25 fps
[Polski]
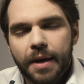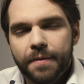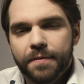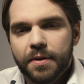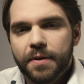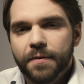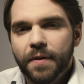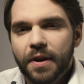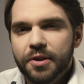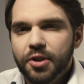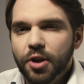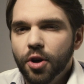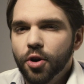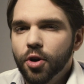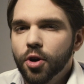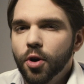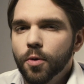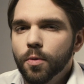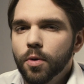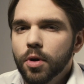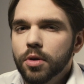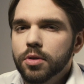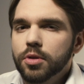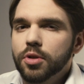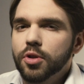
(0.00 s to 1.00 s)
wytwarza
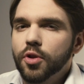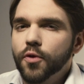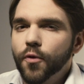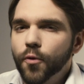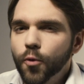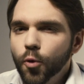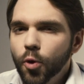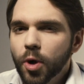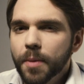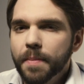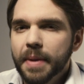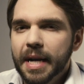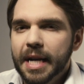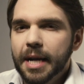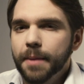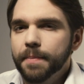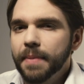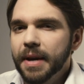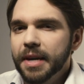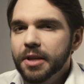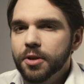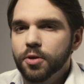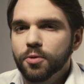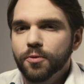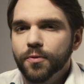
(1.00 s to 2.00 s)
około 2
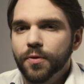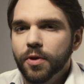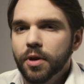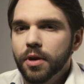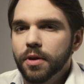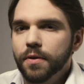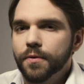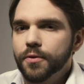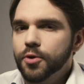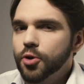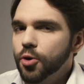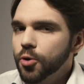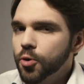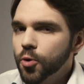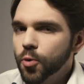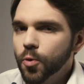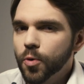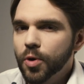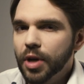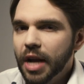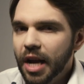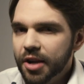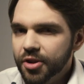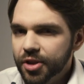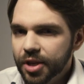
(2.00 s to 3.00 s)
MB w ciągu
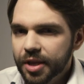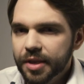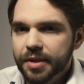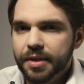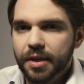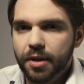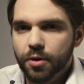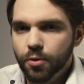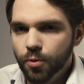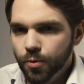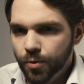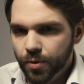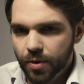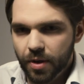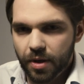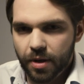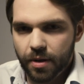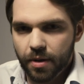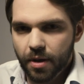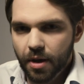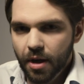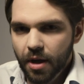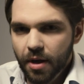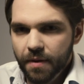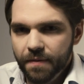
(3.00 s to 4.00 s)
każdej sekundy.
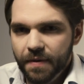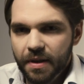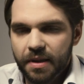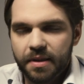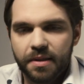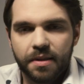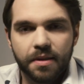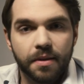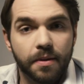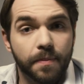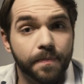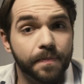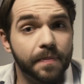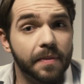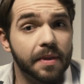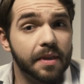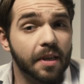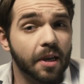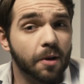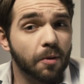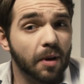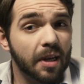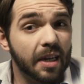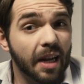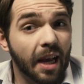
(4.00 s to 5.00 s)
Więc
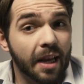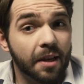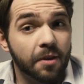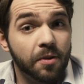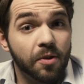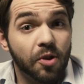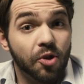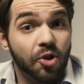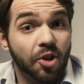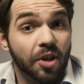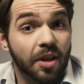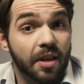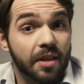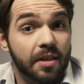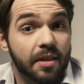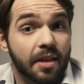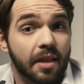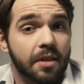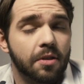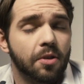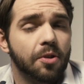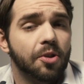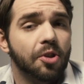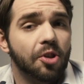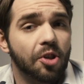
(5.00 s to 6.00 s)
zakładając, że
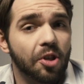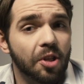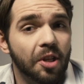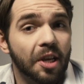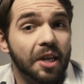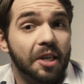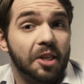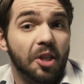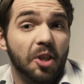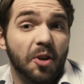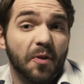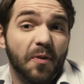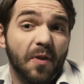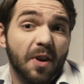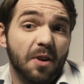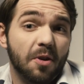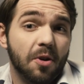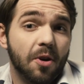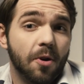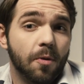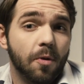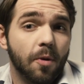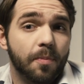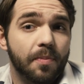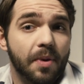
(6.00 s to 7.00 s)
ten odcinek trwa
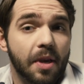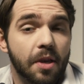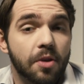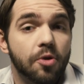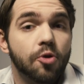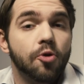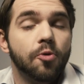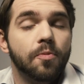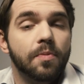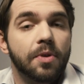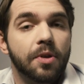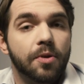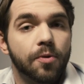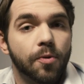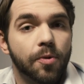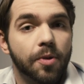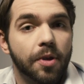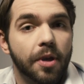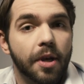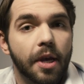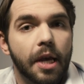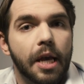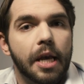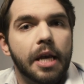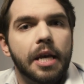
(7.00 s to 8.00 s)
około 5 minut,
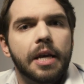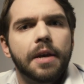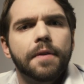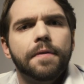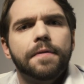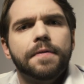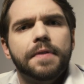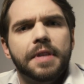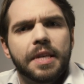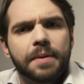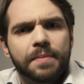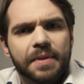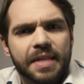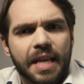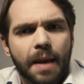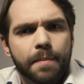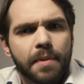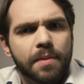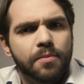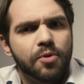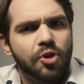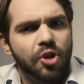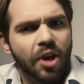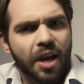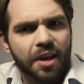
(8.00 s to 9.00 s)
w tym
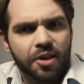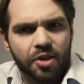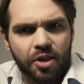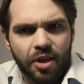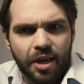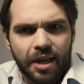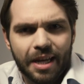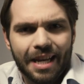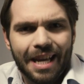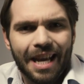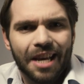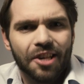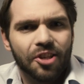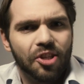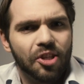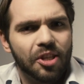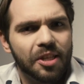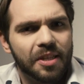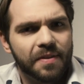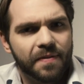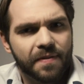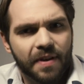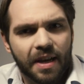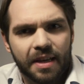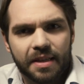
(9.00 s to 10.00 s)
samym czasie każdy
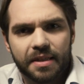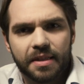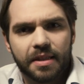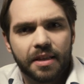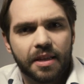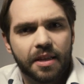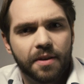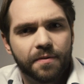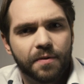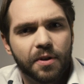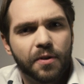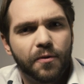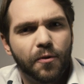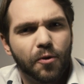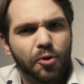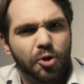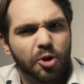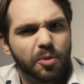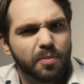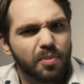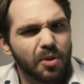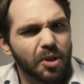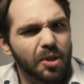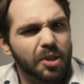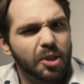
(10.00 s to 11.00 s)
z Was
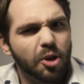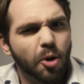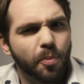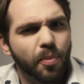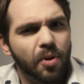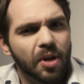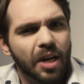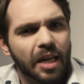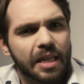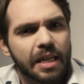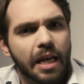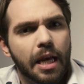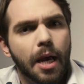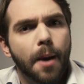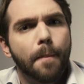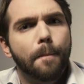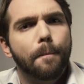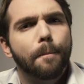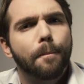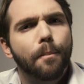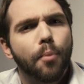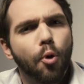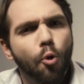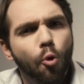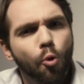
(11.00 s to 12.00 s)
wytworzy blisko ponad
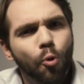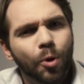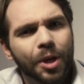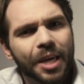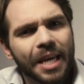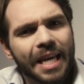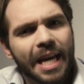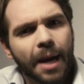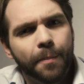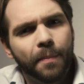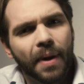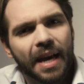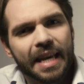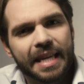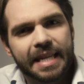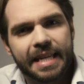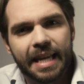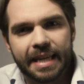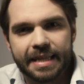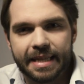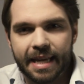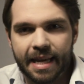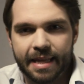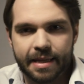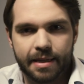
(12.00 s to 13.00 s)
pół
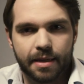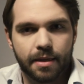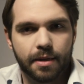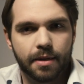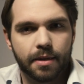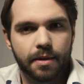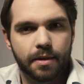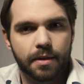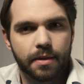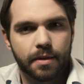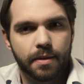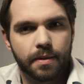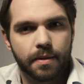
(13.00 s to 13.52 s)
gigabajta danych.